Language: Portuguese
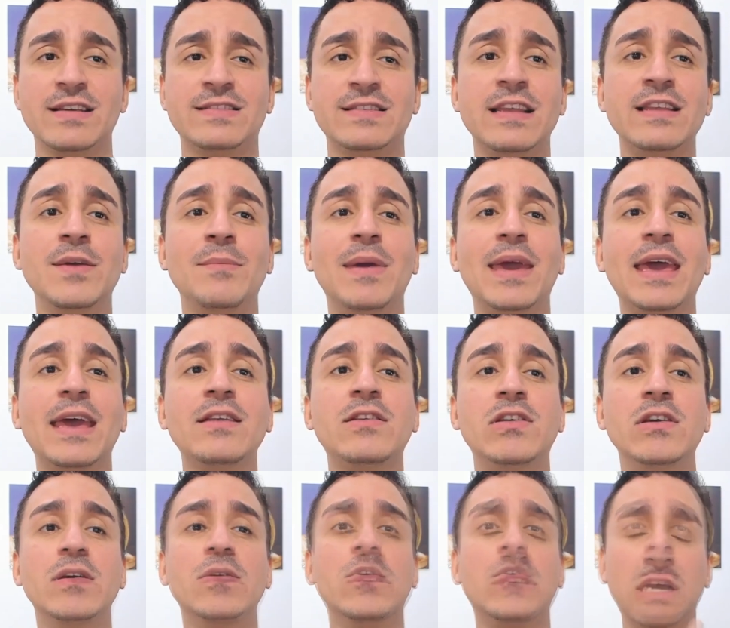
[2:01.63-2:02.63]

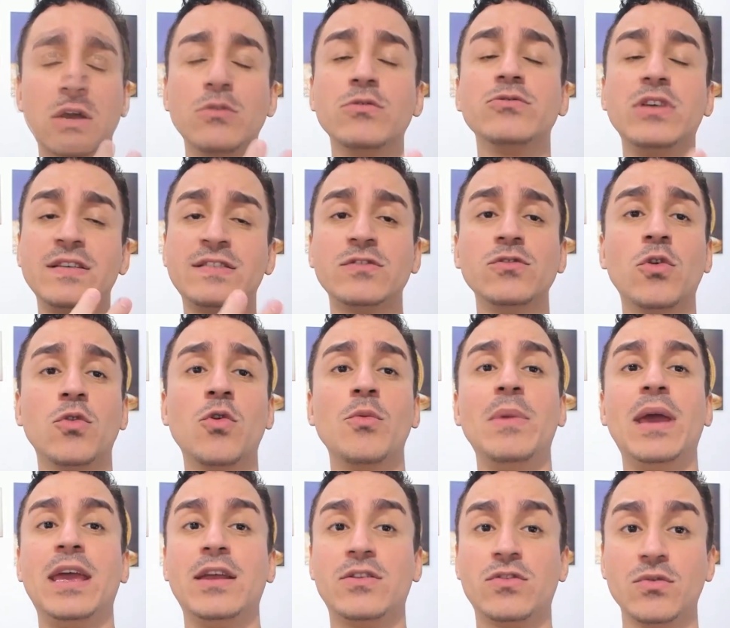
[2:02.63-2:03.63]
recentemente, segundo esse
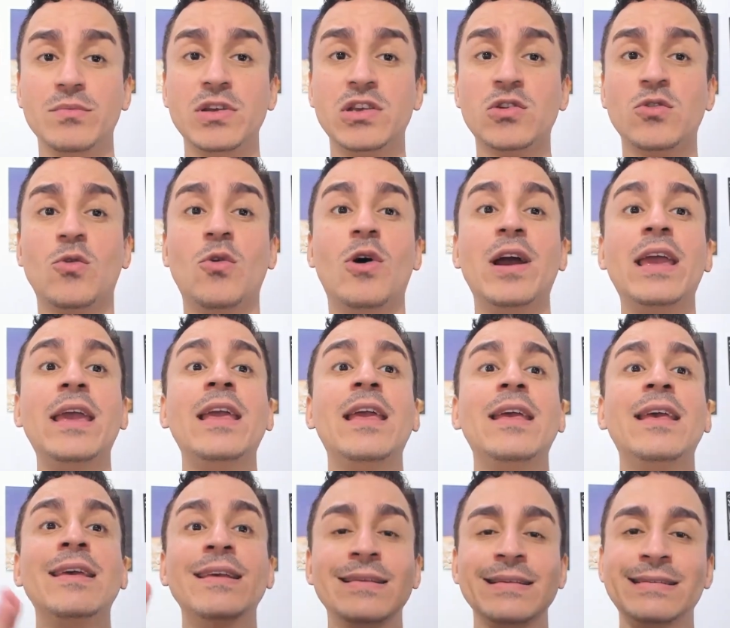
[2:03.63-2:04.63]
documento, o Bitcoin
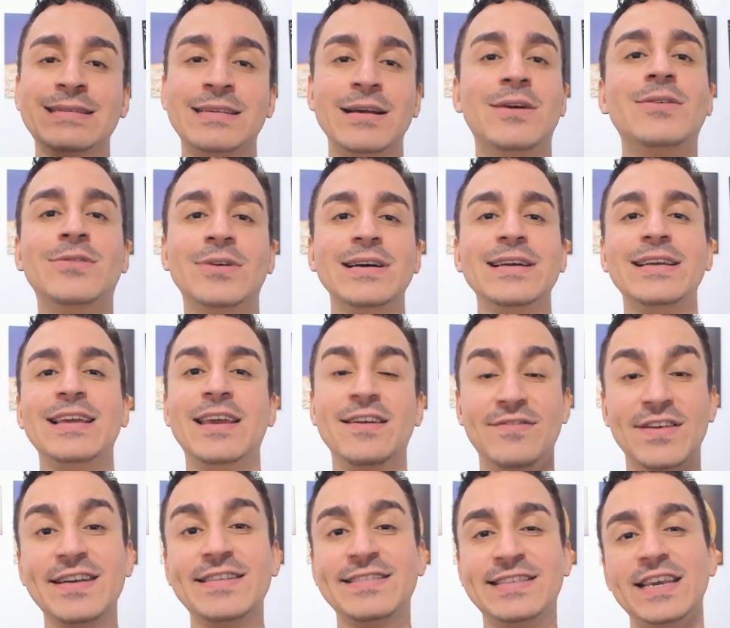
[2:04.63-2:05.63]
são
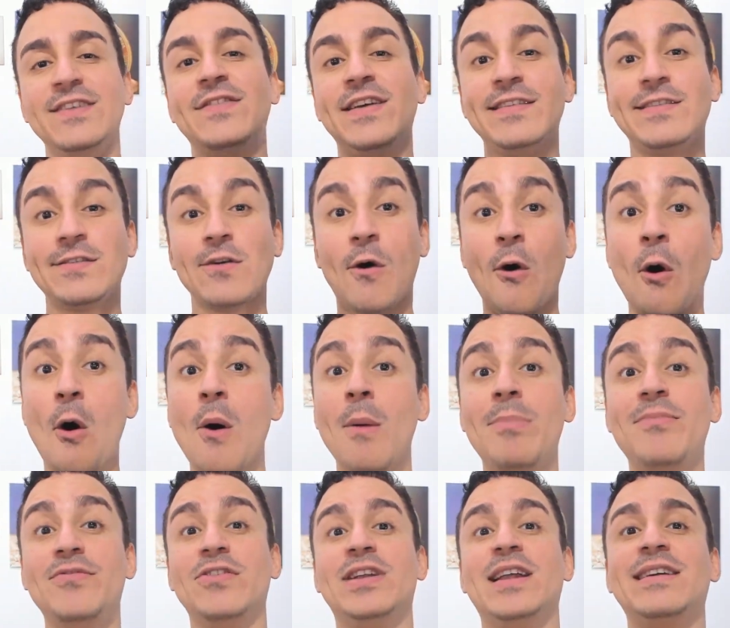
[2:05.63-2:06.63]
irreversíveis,
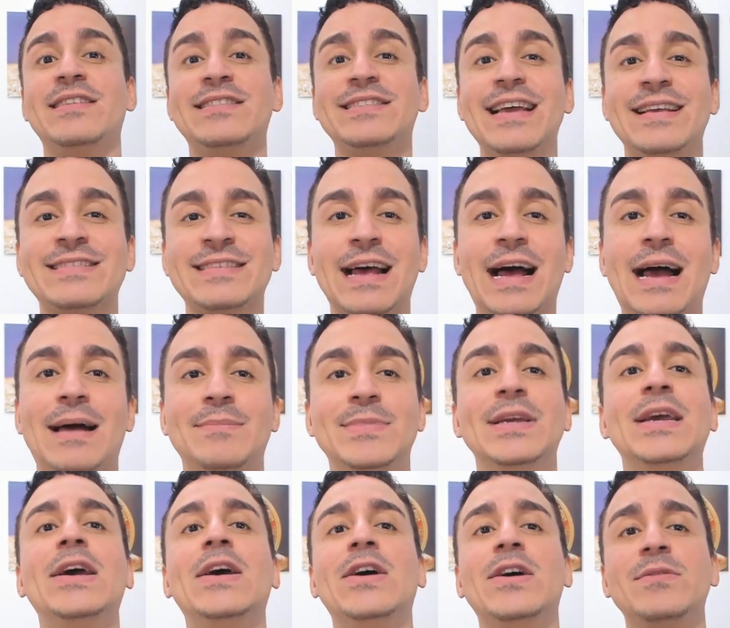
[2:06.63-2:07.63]
óbvio, né? A gente já sabe.